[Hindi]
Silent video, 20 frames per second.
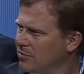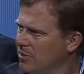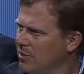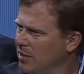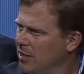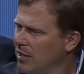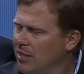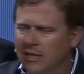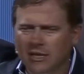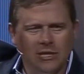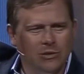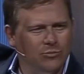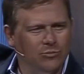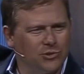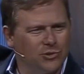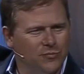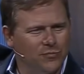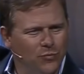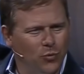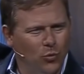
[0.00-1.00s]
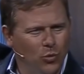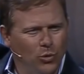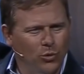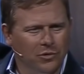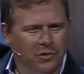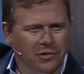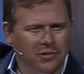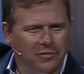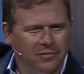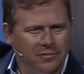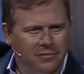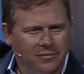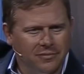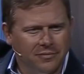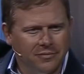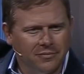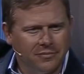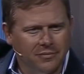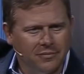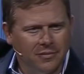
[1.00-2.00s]
वो सिर्फ चार साल का था
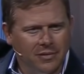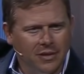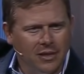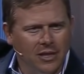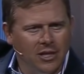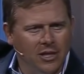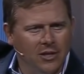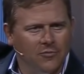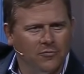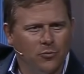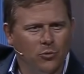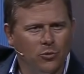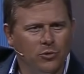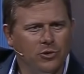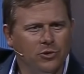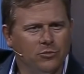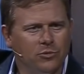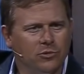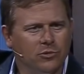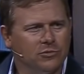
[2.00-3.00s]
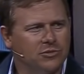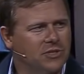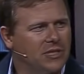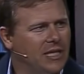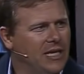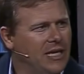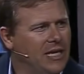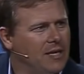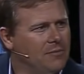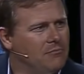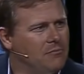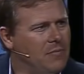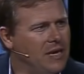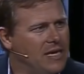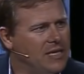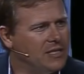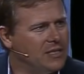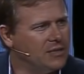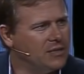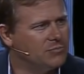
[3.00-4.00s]
चार साल का बच्चा
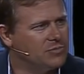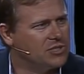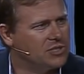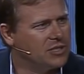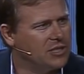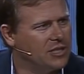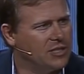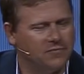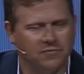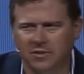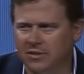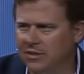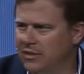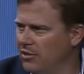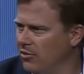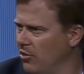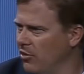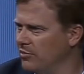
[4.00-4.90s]
ऐसी बातें नहीं बता